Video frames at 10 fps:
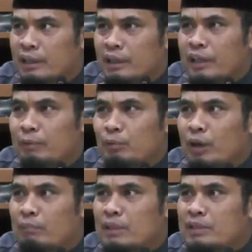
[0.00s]
Ini
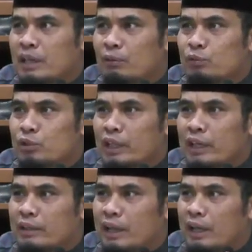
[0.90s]
bukan masalah
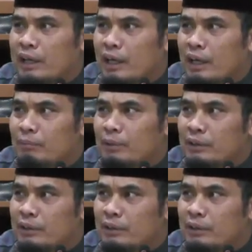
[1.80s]
ustadznya enak apa